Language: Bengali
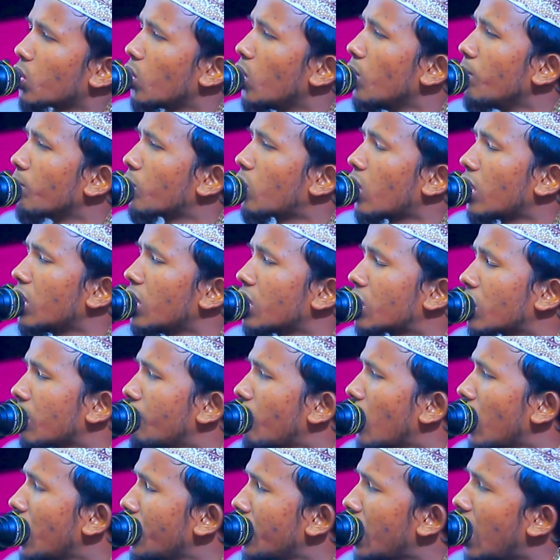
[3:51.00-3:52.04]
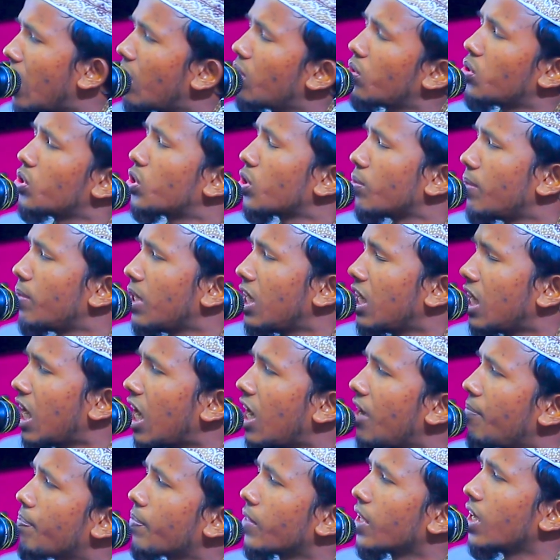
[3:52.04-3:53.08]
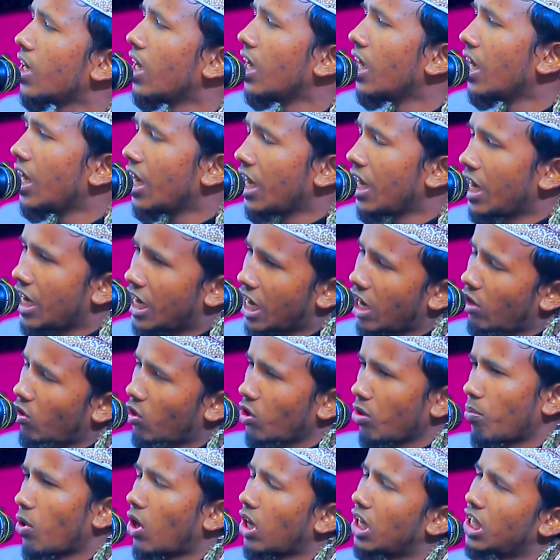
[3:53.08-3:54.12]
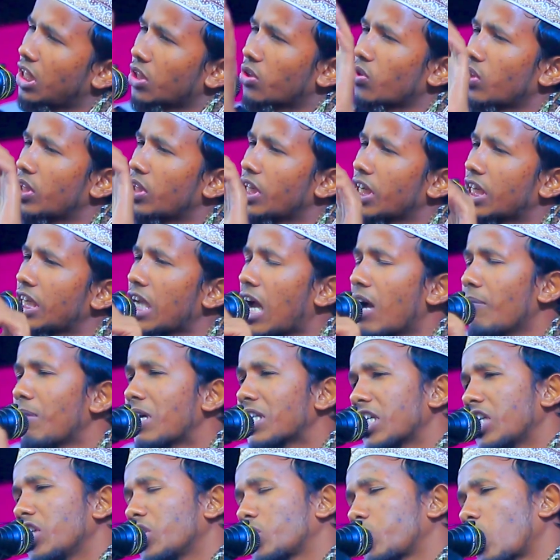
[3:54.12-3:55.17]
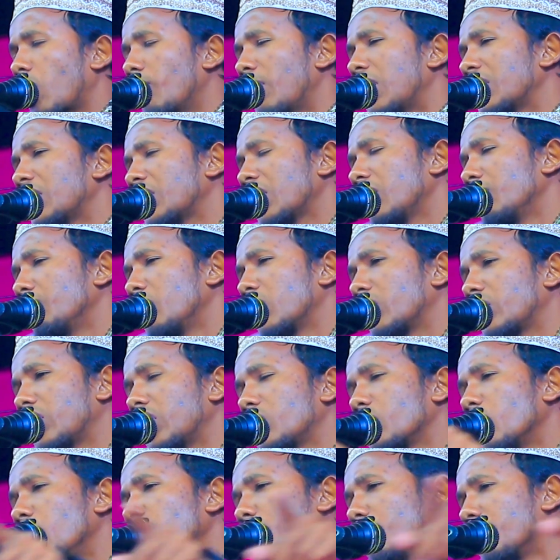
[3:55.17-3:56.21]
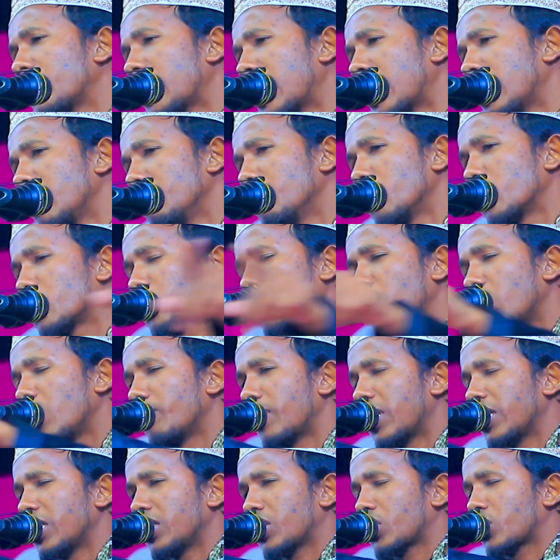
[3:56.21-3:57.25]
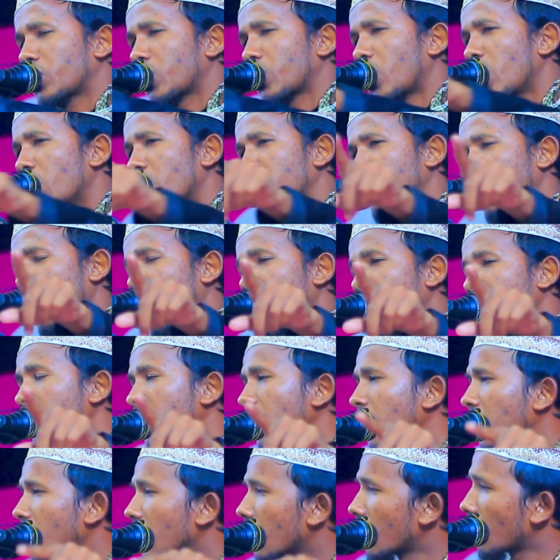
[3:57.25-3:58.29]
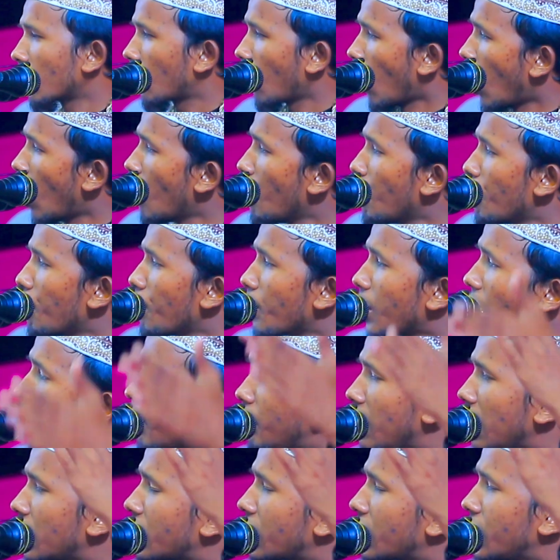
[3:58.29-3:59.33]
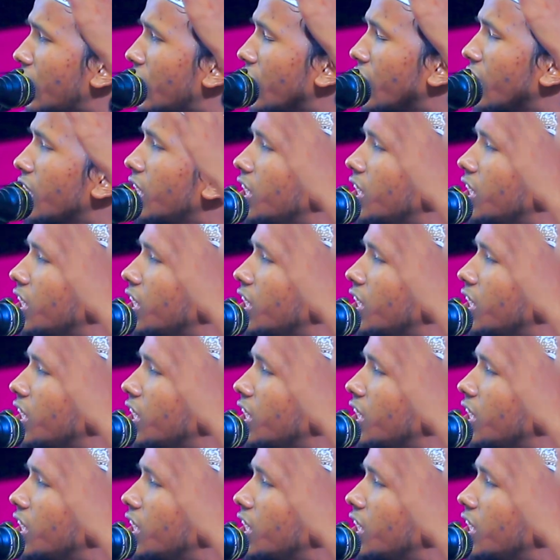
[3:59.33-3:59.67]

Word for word: জুলুম করেছে বলেন না উজুবিল্লা এখন বলেন তো দেখি আমাদের সমাজের মধ্যে জুলুমকারী মুসলমানের সংখ্যা কম না বেশি